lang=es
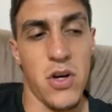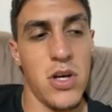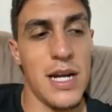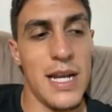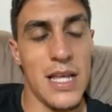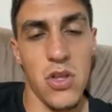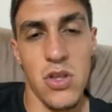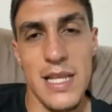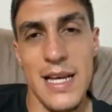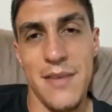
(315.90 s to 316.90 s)

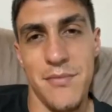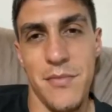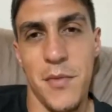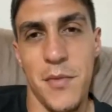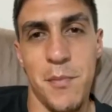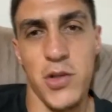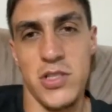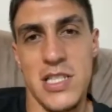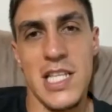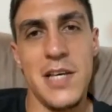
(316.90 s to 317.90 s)
anécdota
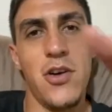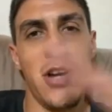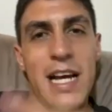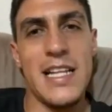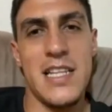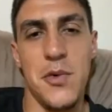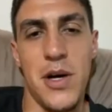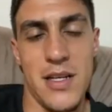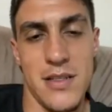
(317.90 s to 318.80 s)
positiva o negativa?